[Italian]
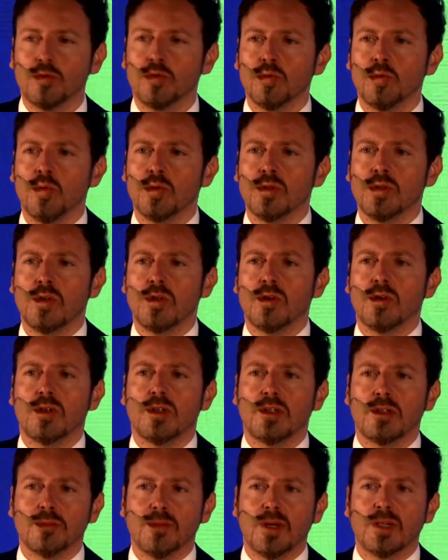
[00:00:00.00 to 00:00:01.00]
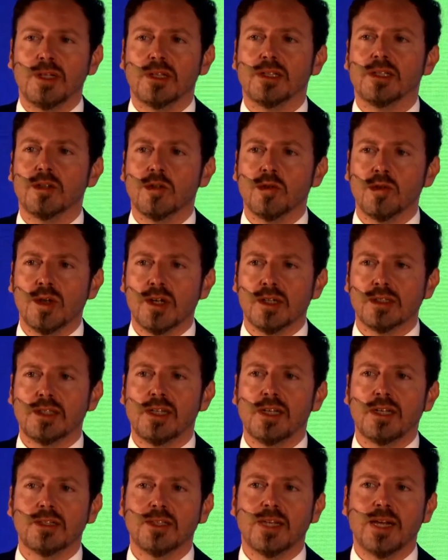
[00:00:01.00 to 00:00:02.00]
futuro in maniera
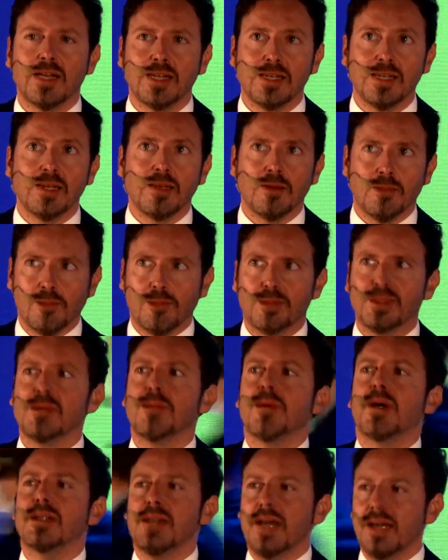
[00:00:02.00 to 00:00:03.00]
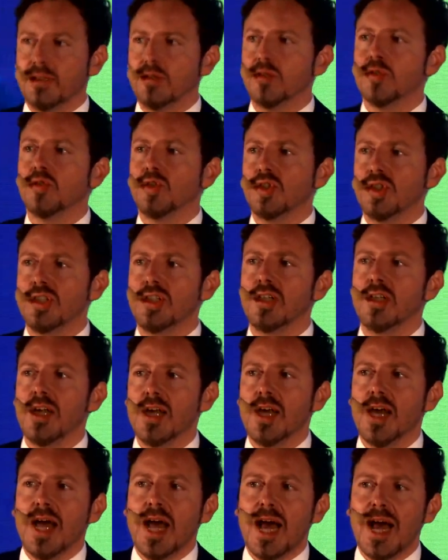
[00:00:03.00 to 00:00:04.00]
concreta e preparandoci
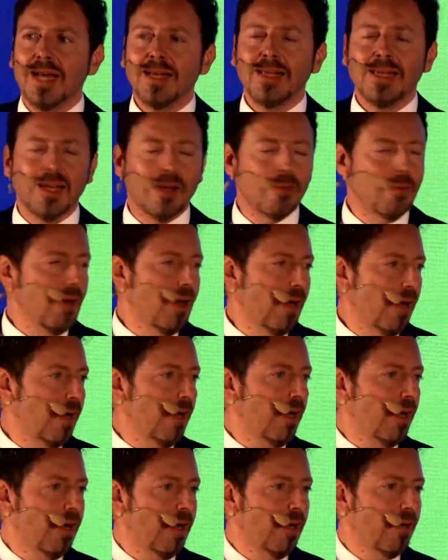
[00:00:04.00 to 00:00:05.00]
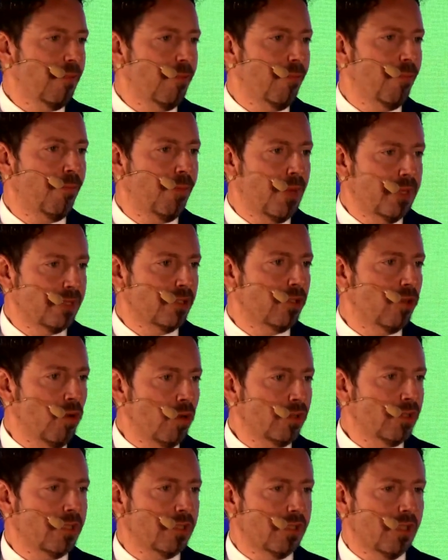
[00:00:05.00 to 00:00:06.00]
anche a, a
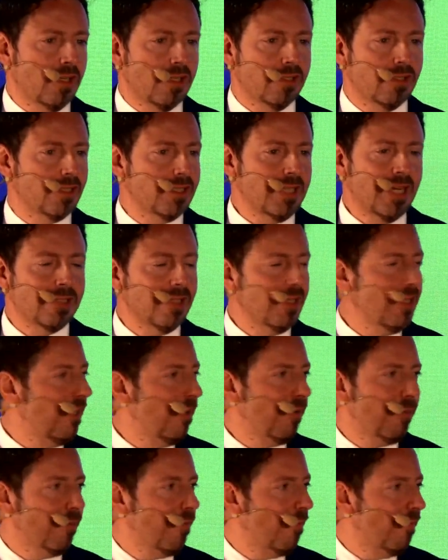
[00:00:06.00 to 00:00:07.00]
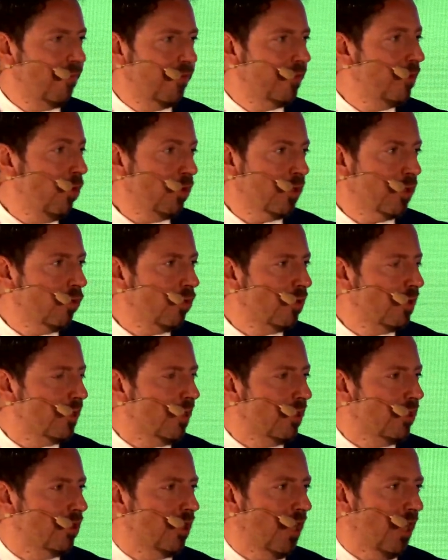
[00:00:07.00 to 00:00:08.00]
percorrere strade finora non
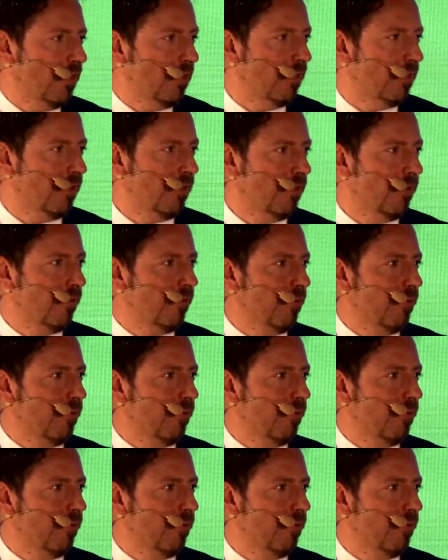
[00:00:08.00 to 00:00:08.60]
tracciate.